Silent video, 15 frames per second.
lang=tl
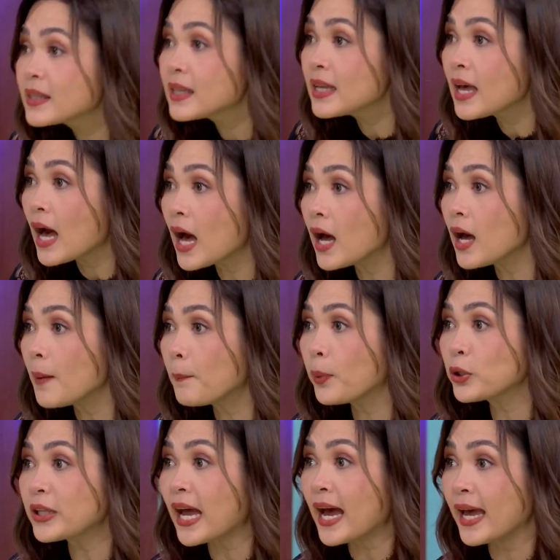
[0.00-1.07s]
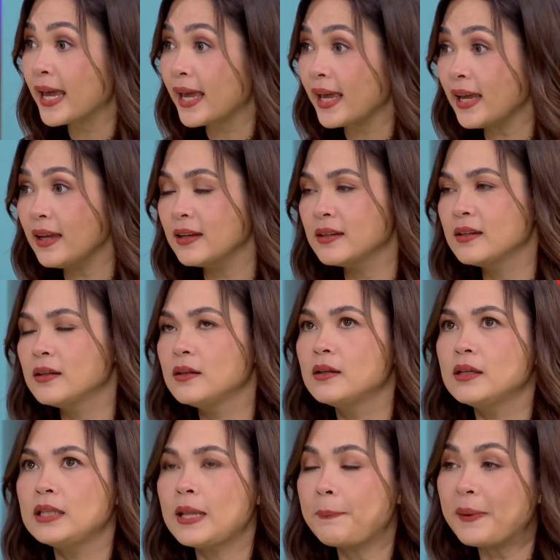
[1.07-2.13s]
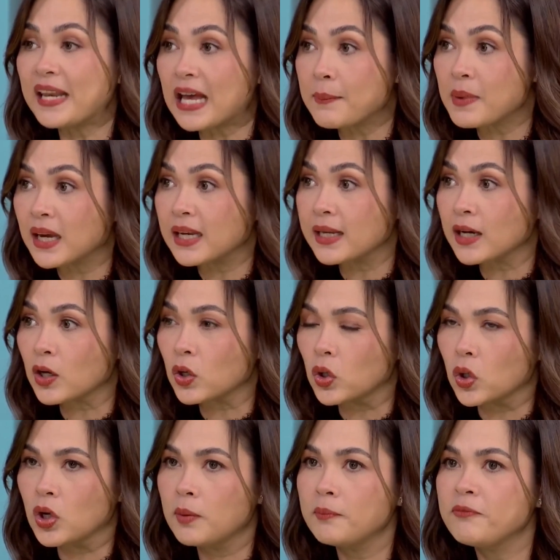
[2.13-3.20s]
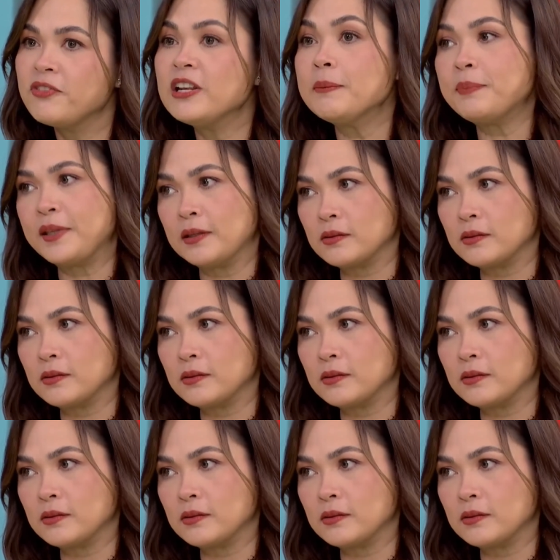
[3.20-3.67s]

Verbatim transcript: Putahe. Putahe? Yes. Na pinakamagaling ako, Filipino.